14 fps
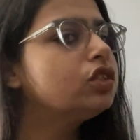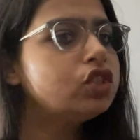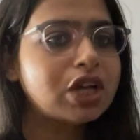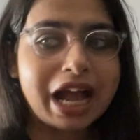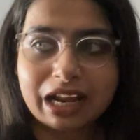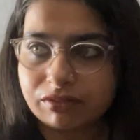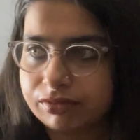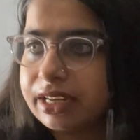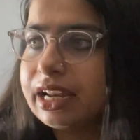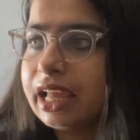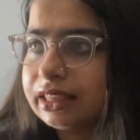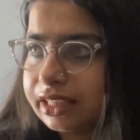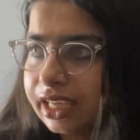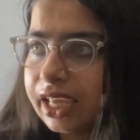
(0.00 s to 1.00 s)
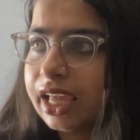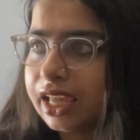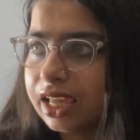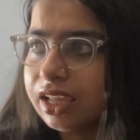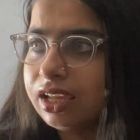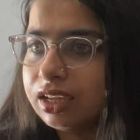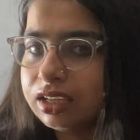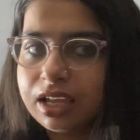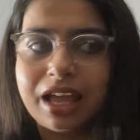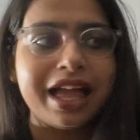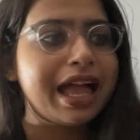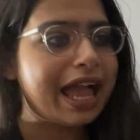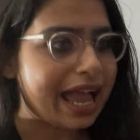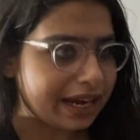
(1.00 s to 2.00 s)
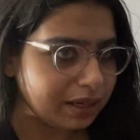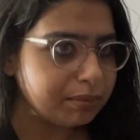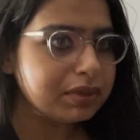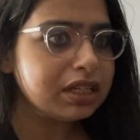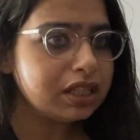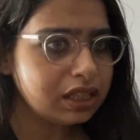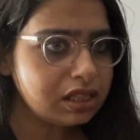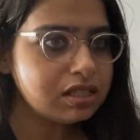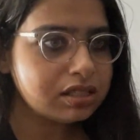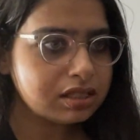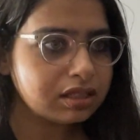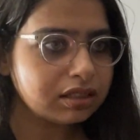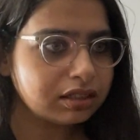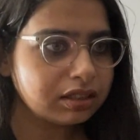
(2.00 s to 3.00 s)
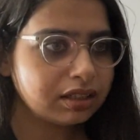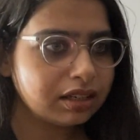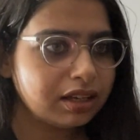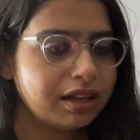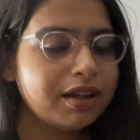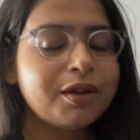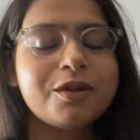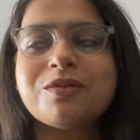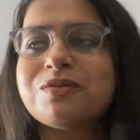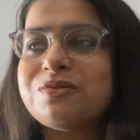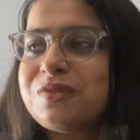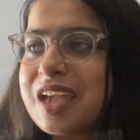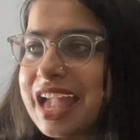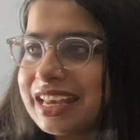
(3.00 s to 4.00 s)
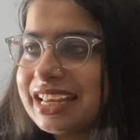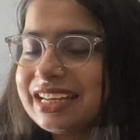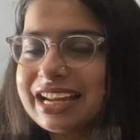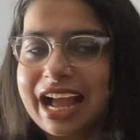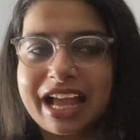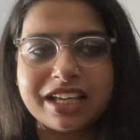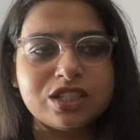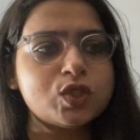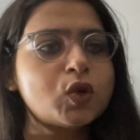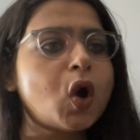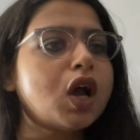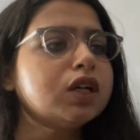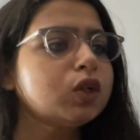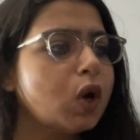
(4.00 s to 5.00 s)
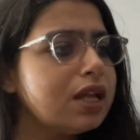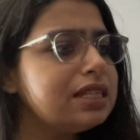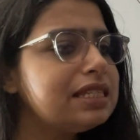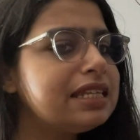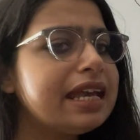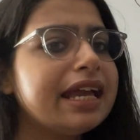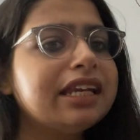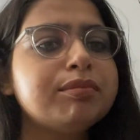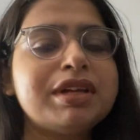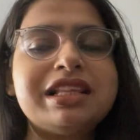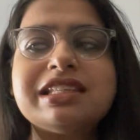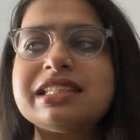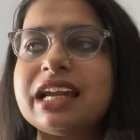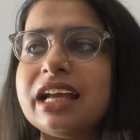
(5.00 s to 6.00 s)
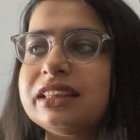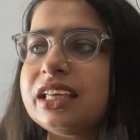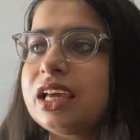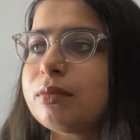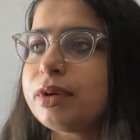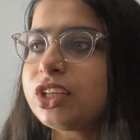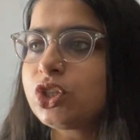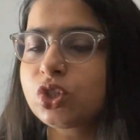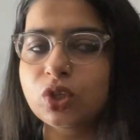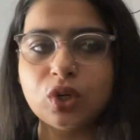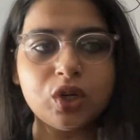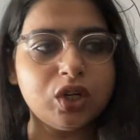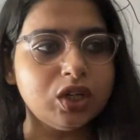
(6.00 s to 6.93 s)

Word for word: जानवर रहते हैं एनिमल्स वेरी नाइस कौन कौन से एनिमल्स रहते हैं बच्चों